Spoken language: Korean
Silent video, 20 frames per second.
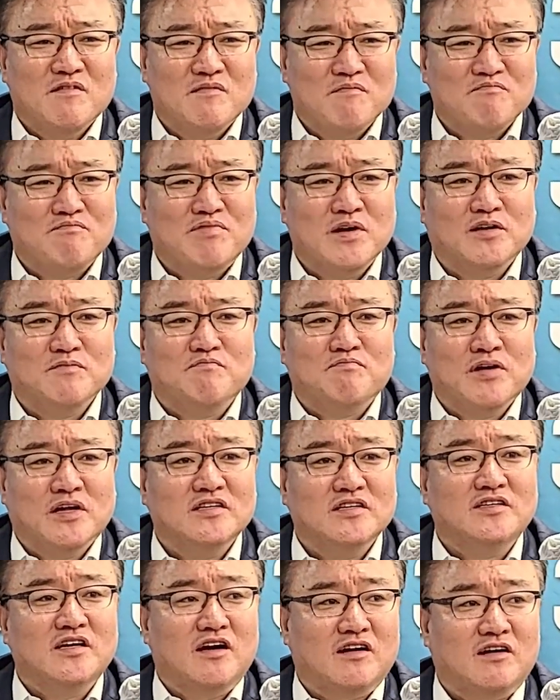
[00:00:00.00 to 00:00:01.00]

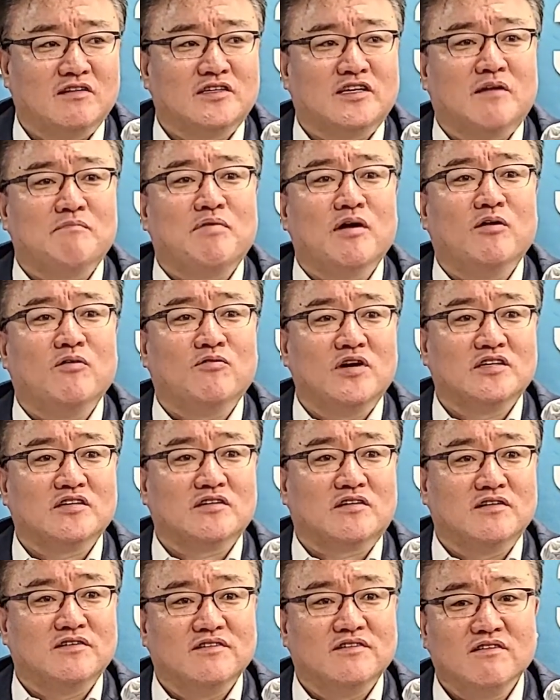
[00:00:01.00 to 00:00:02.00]
변희재 그 제가
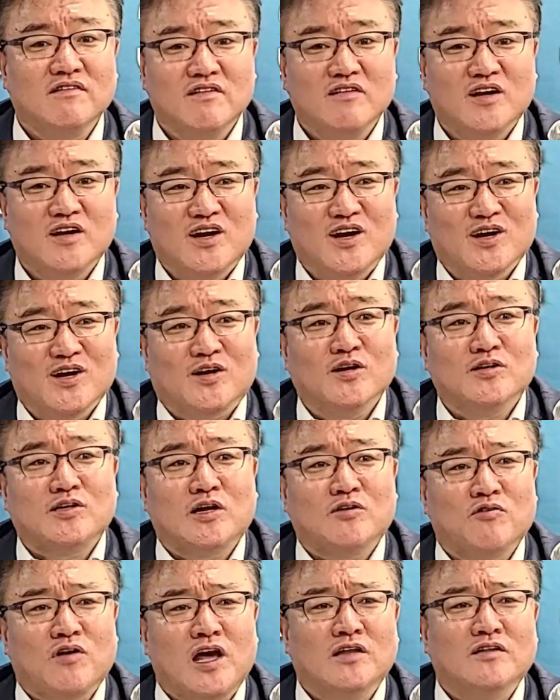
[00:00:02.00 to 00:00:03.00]
변론했었거든요. 그때도
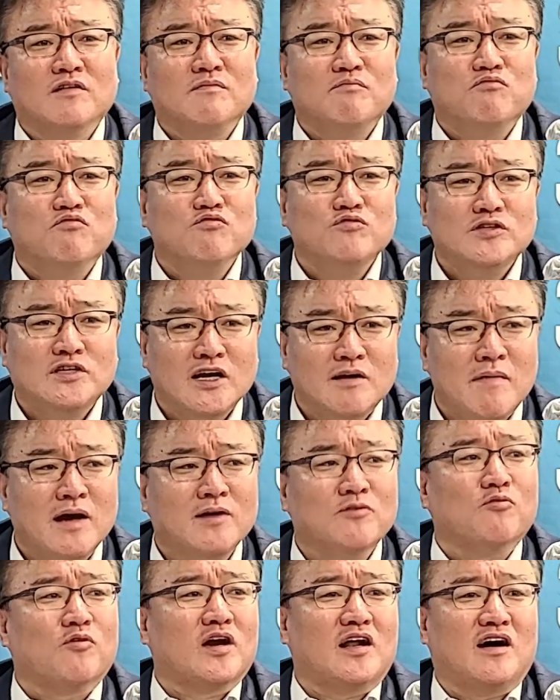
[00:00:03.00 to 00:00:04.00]
이게 너 문재인만
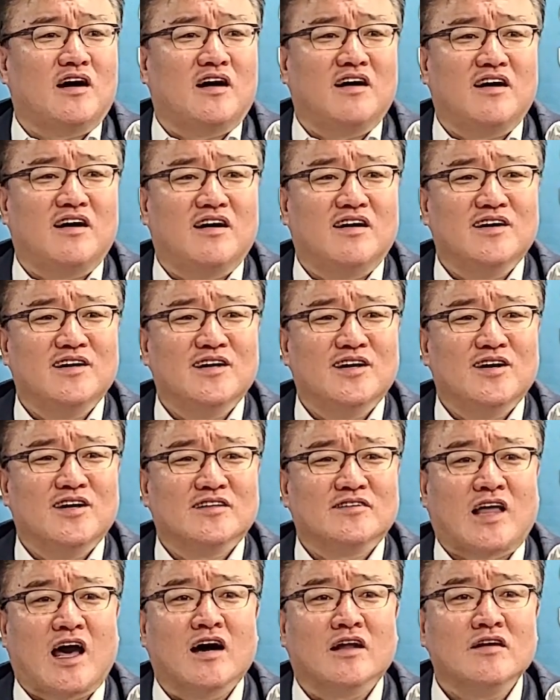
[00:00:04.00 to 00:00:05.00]
욕해라.
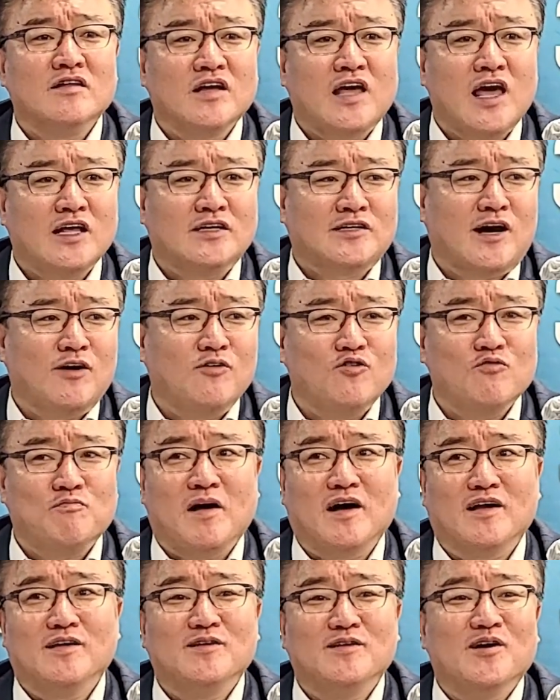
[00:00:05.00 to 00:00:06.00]
다른 이게
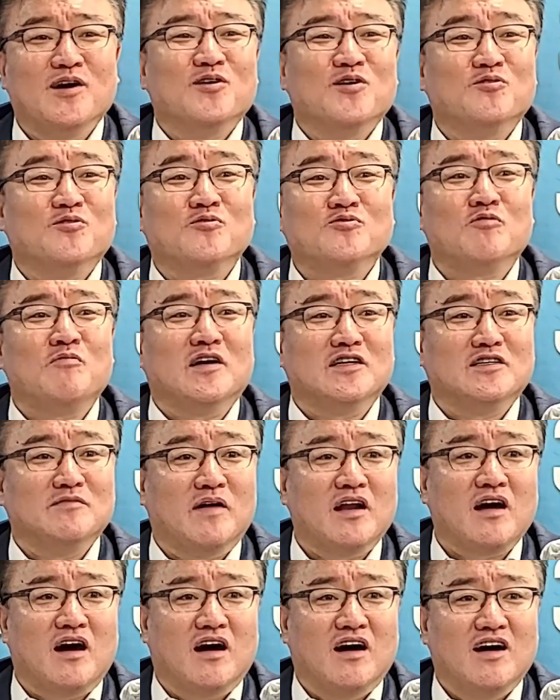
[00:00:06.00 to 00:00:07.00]
자유파는 욕 좀 하지
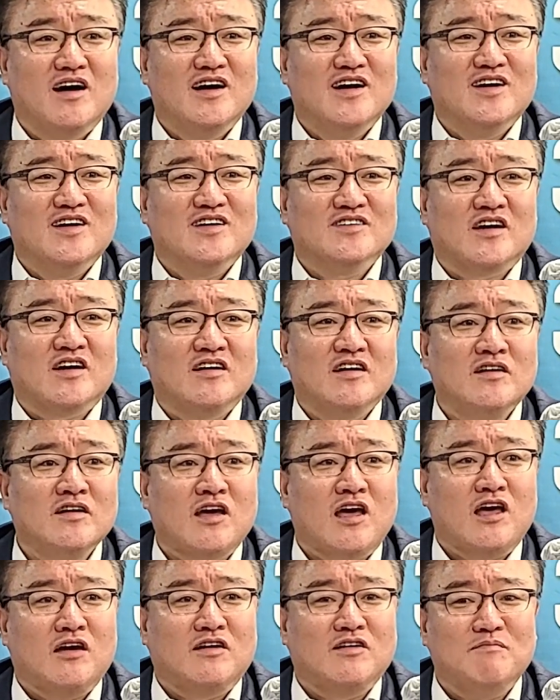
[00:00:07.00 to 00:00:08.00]
마라. 제가
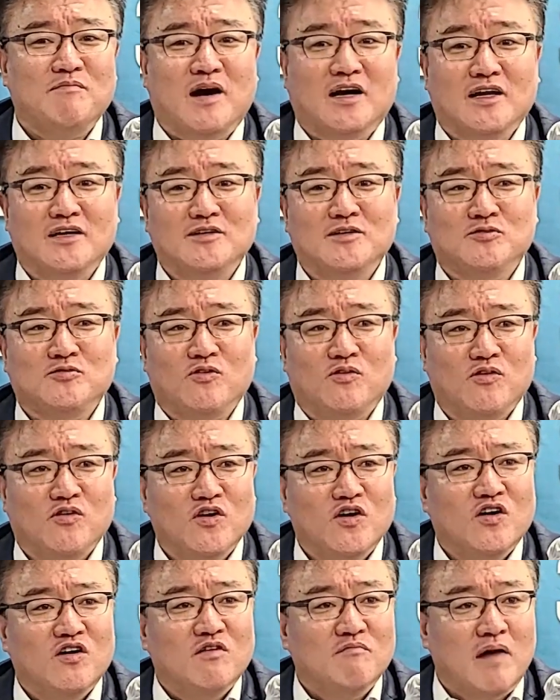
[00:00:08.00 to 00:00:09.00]
이렇게 그 말한 적도
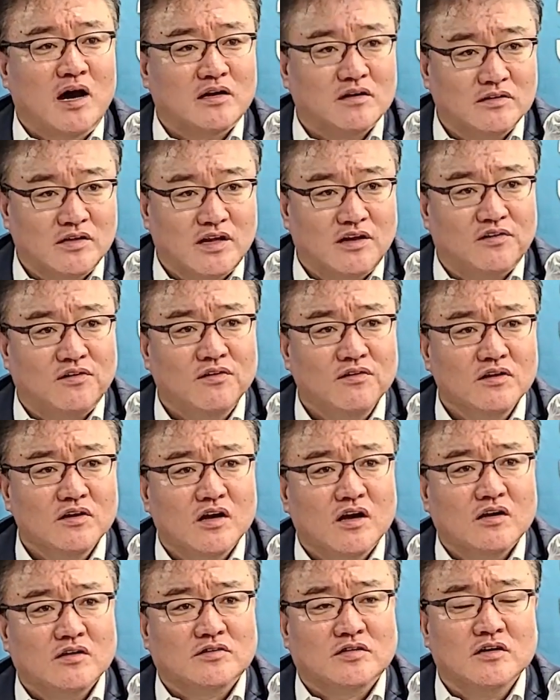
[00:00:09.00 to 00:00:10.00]
많은데요.
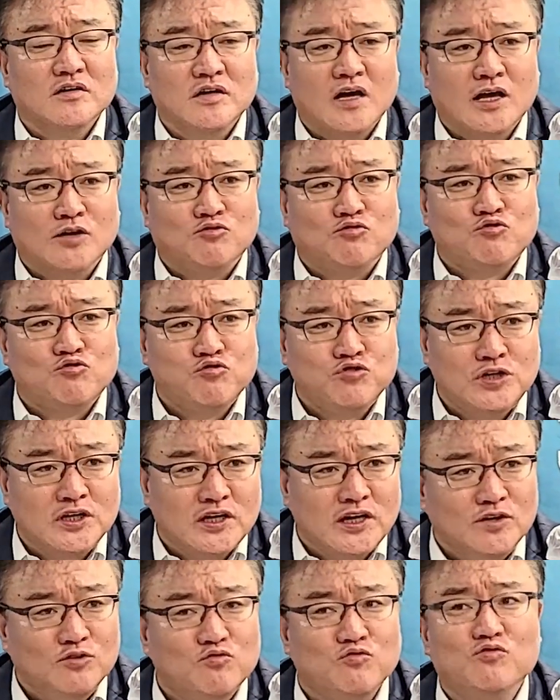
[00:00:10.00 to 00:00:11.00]
저희는 이게
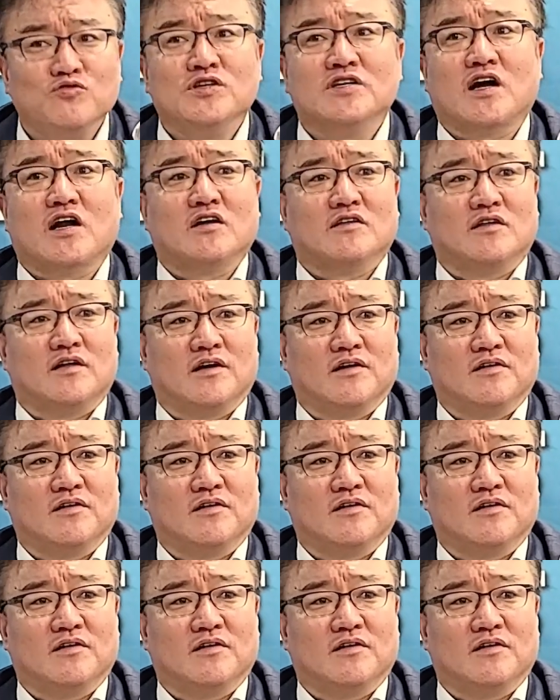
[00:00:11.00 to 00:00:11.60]
주석이 누군지를 알아야 돼요.